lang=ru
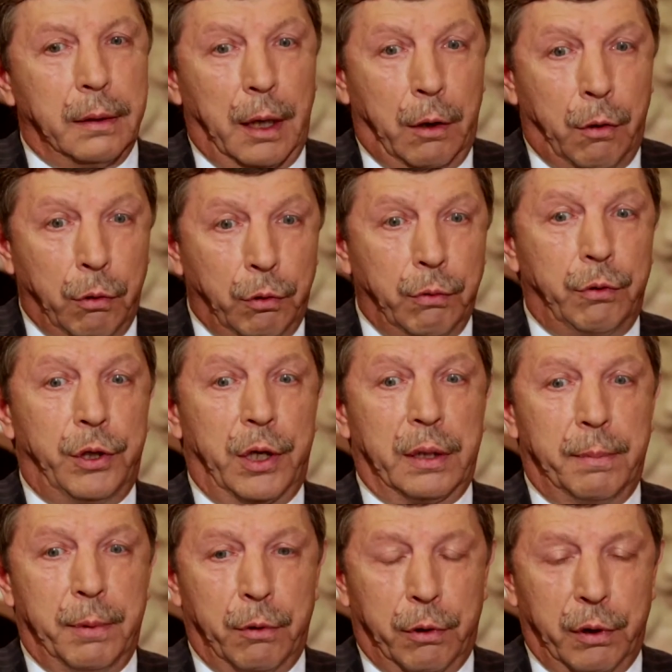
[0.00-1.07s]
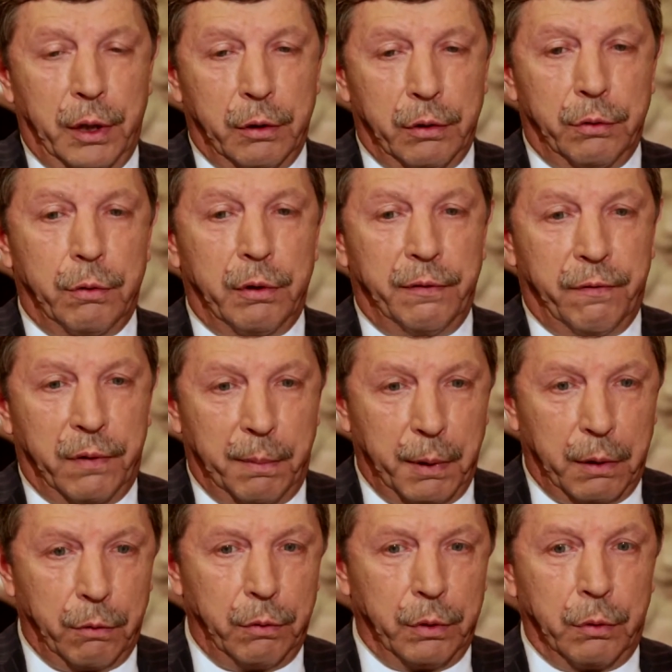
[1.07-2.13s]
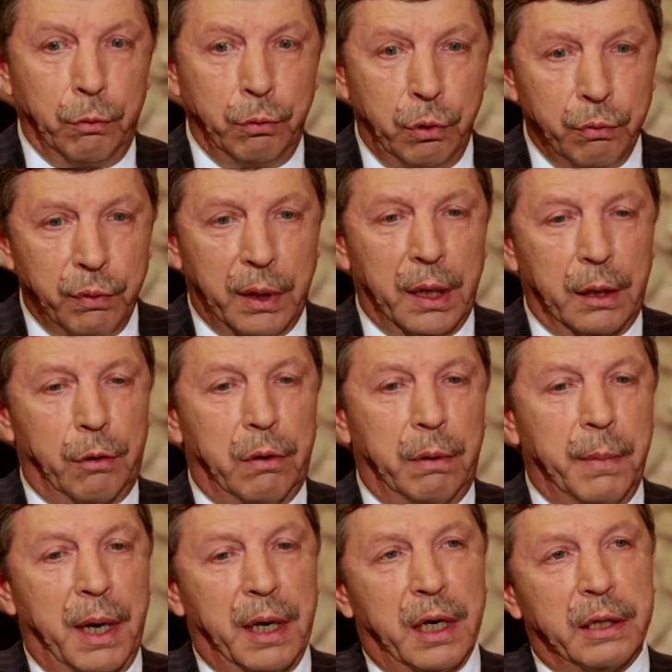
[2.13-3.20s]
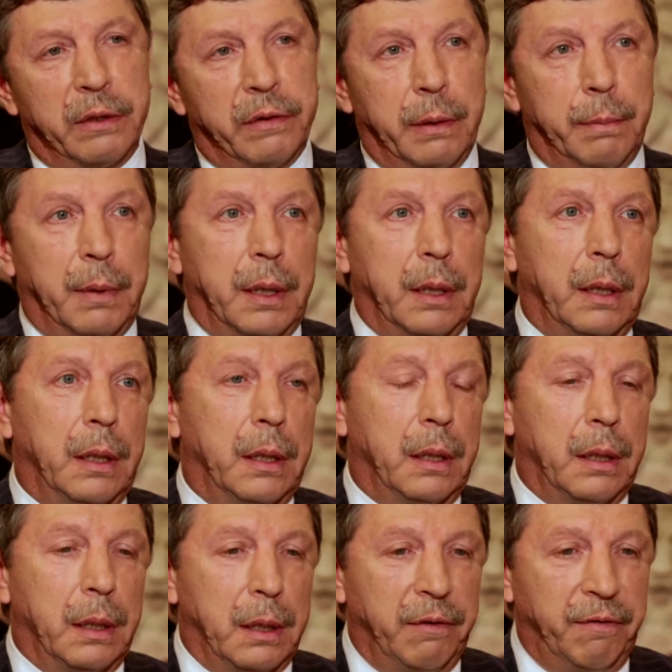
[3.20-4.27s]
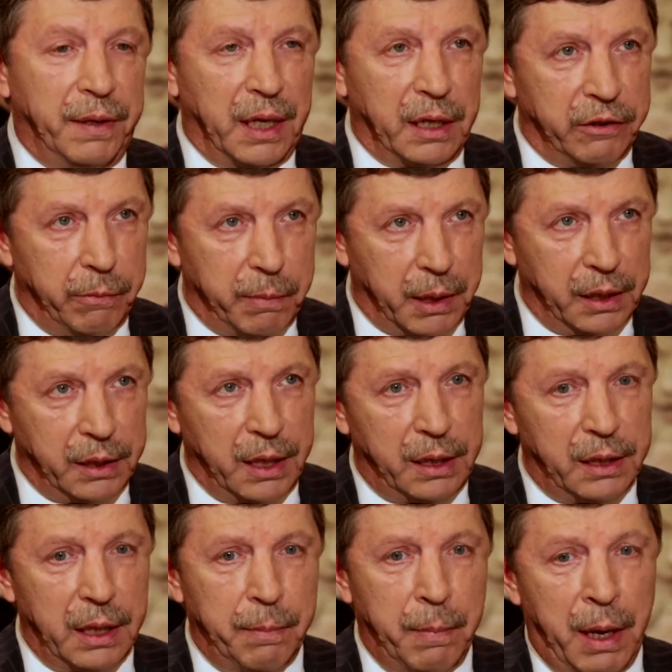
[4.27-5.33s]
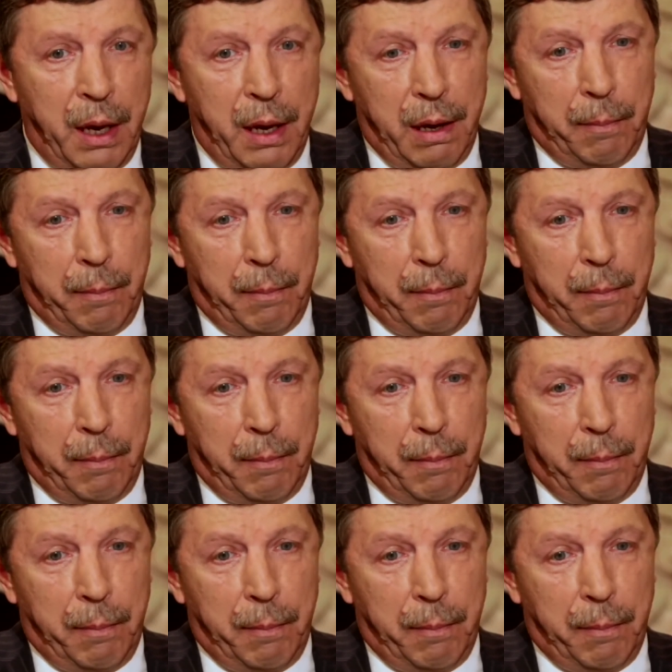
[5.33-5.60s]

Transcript: доходную часть бюро кредитных историй формируют услуги, которые мы оказываем э, финансовым организациям,